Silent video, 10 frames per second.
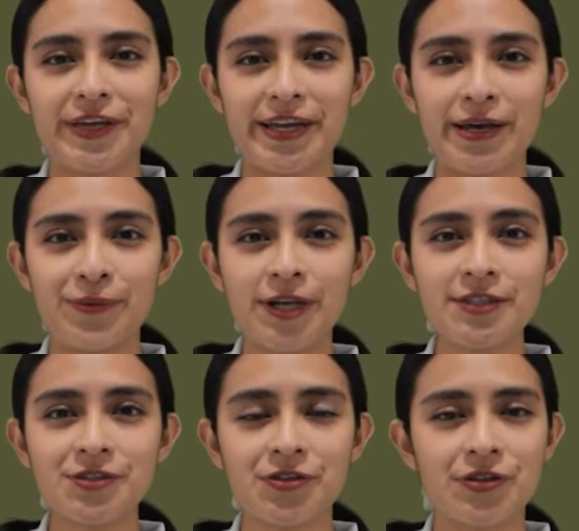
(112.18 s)
de
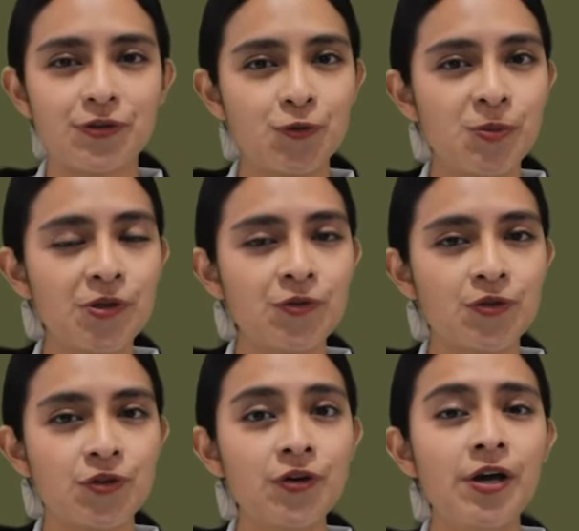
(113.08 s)
elaboración de tu
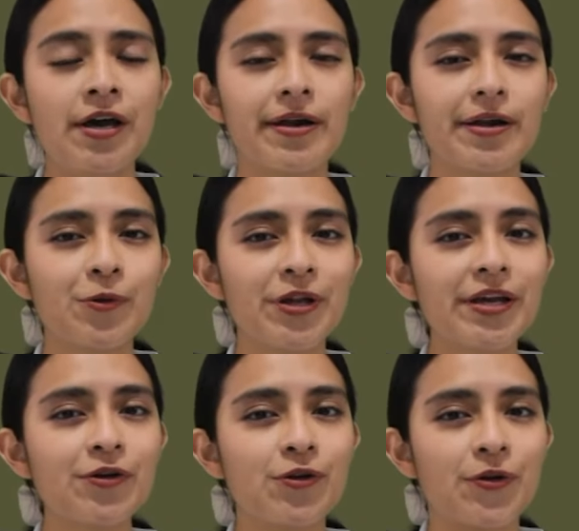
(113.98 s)
producto,
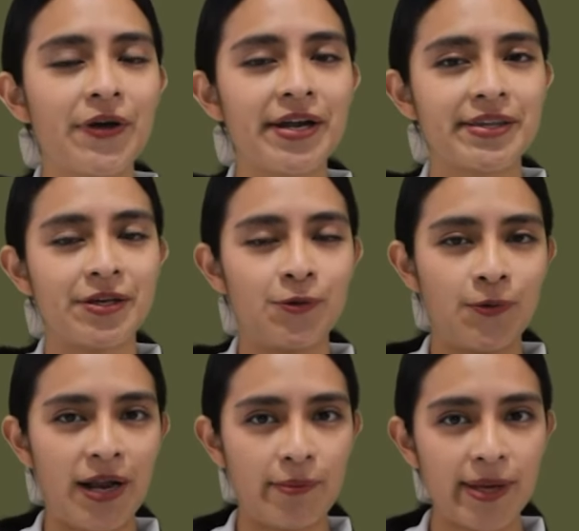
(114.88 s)
recuerda colocarte
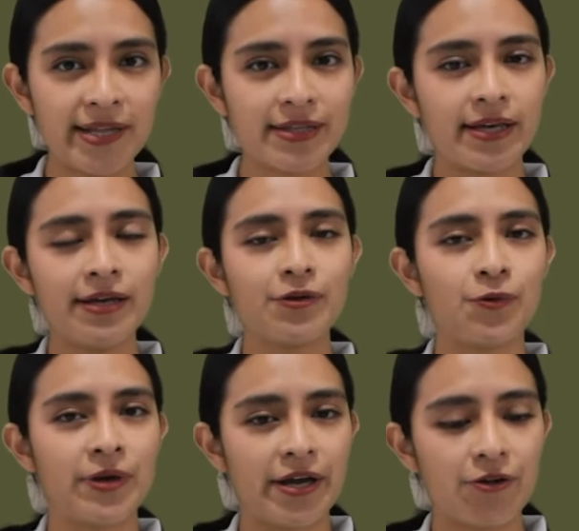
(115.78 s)
una bata,
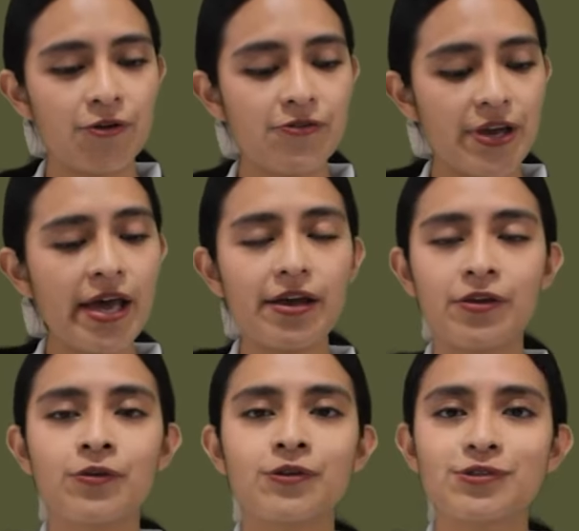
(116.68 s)
una cofia
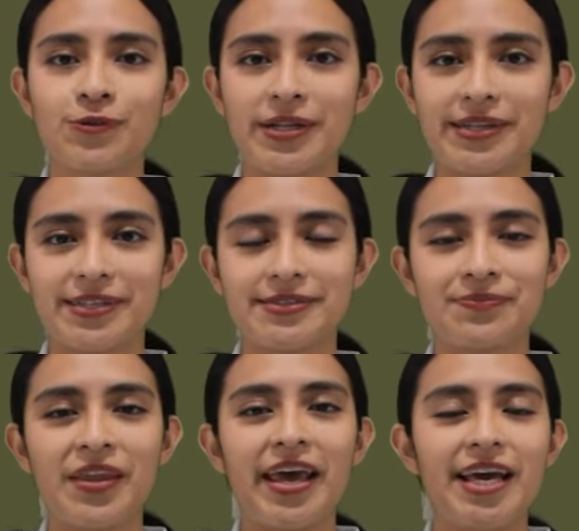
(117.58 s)
y unos guantes.
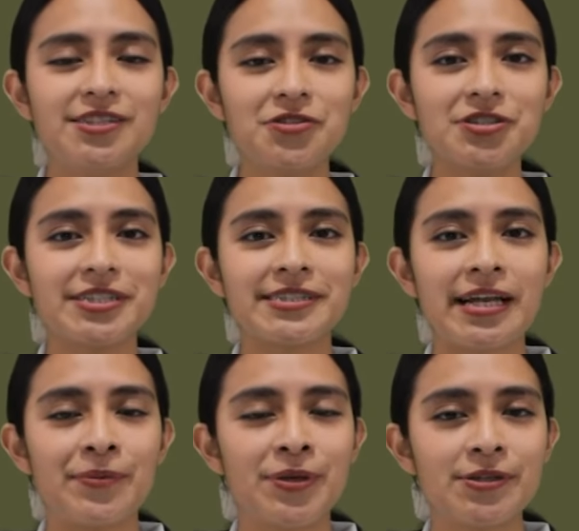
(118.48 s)
Estos tres
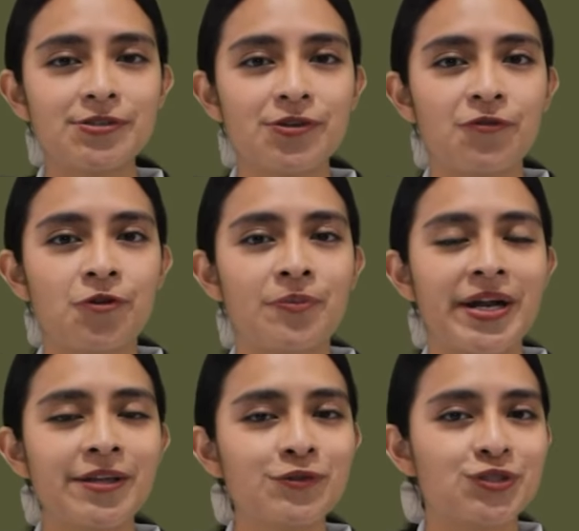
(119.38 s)
elementos
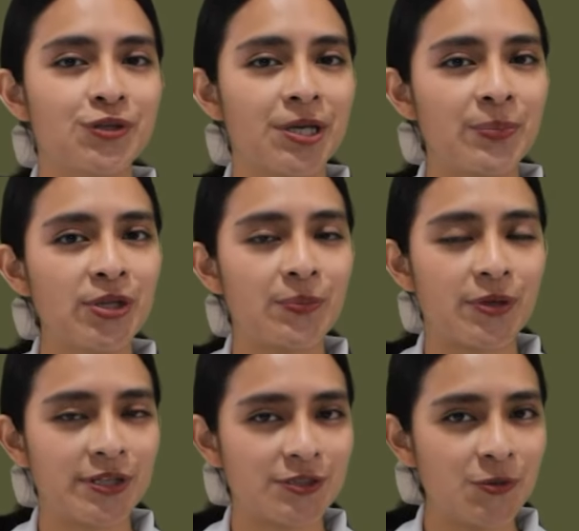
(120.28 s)
conformarán nuestro equipo de
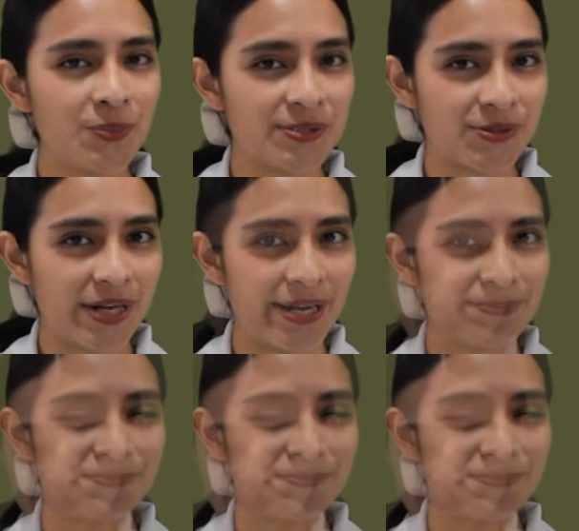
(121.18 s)
protección personal.